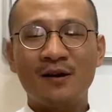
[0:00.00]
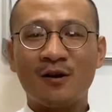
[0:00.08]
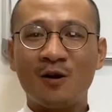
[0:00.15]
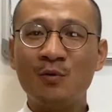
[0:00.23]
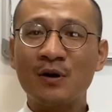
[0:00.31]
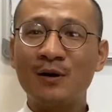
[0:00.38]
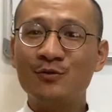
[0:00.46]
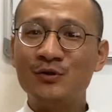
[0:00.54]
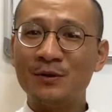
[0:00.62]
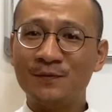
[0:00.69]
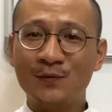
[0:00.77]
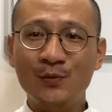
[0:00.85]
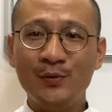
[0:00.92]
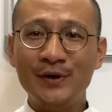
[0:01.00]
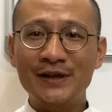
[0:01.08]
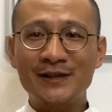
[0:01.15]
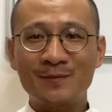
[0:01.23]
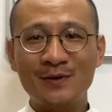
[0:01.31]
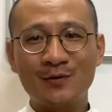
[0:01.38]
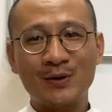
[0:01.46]
Có một câu chuyện vui
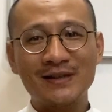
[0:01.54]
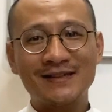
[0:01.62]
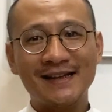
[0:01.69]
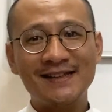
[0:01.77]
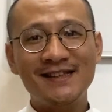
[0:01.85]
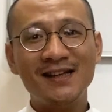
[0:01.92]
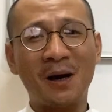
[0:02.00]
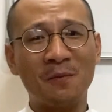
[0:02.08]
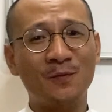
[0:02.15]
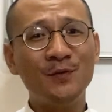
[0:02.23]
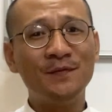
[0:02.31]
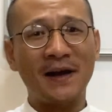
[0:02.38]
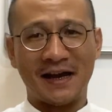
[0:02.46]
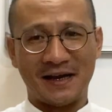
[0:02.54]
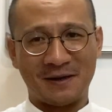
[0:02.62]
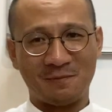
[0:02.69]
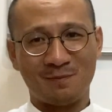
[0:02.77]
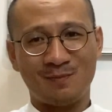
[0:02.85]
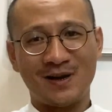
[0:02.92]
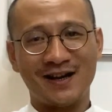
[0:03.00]
trong những cuốn sách triết học vui vẻ
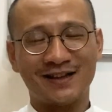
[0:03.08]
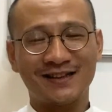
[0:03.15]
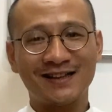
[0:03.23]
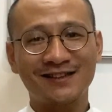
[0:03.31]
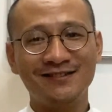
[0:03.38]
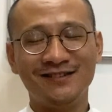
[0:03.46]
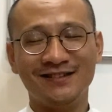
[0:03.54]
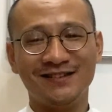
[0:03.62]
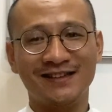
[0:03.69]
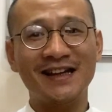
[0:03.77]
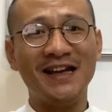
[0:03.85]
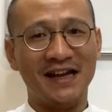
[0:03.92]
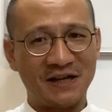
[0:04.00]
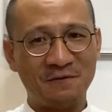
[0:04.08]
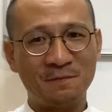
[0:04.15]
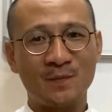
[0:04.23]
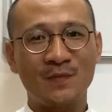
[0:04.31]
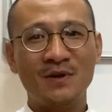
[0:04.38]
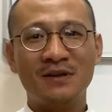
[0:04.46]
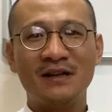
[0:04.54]
mà người ta thường kể
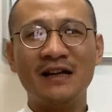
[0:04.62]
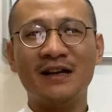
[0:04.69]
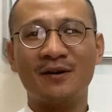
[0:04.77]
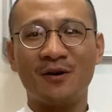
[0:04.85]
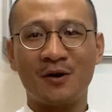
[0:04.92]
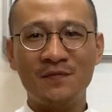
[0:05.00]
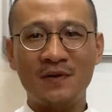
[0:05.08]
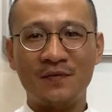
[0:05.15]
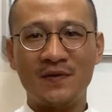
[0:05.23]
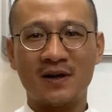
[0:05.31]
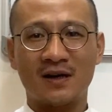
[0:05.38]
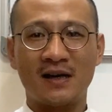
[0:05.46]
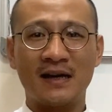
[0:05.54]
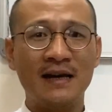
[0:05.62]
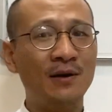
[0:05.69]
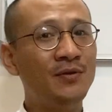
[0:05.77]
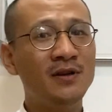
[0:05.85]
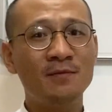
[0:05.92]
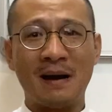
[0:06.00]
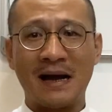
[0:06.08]
để nói về việc là nếu như